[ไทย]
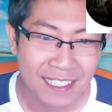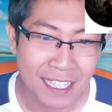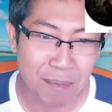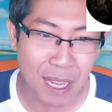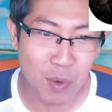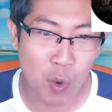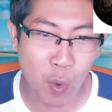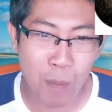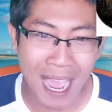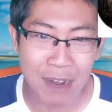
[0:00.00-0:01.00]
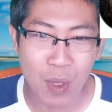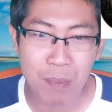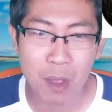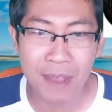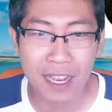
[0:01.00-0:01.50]
ทำไมรูปกุมารแว
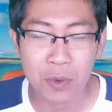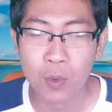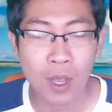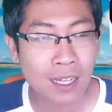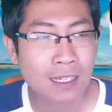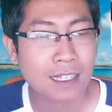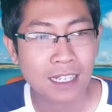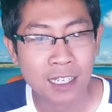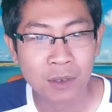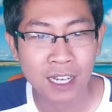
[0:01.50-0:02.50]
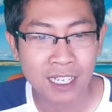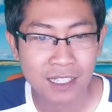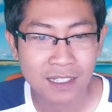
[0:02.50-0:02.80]
บเข้ามาในหัว เออวะ